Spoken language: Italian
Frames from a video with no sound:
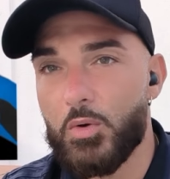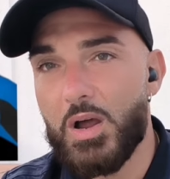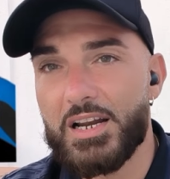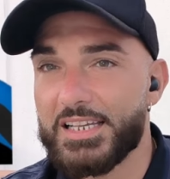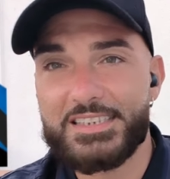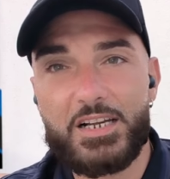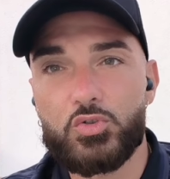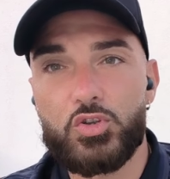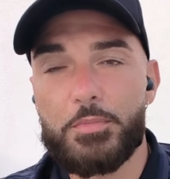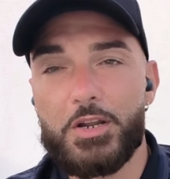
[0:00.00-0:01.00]
qualche
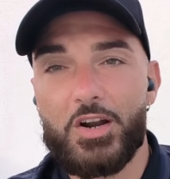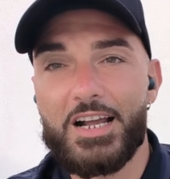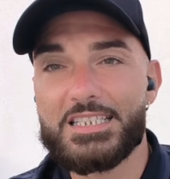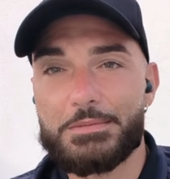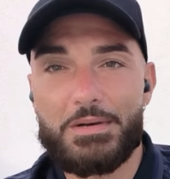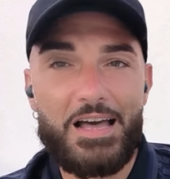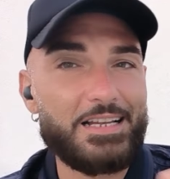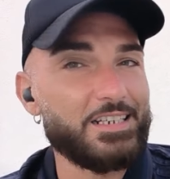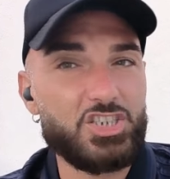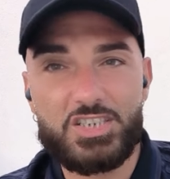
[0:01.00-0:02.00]
secondo in meno ragazzi, ma
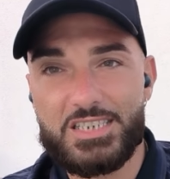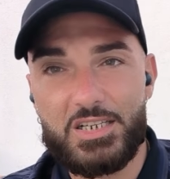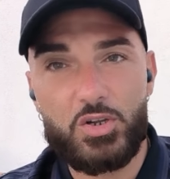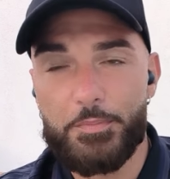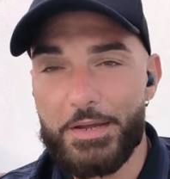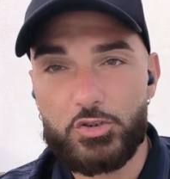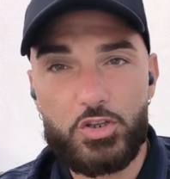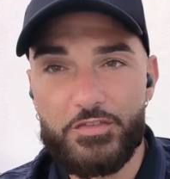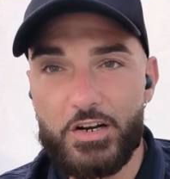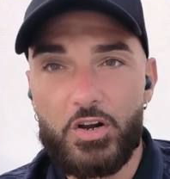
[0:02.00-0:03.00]
registrando all'aperto
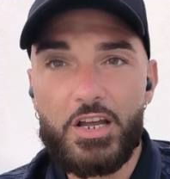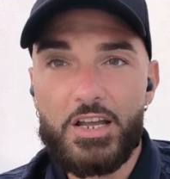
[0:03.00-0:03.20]
davvero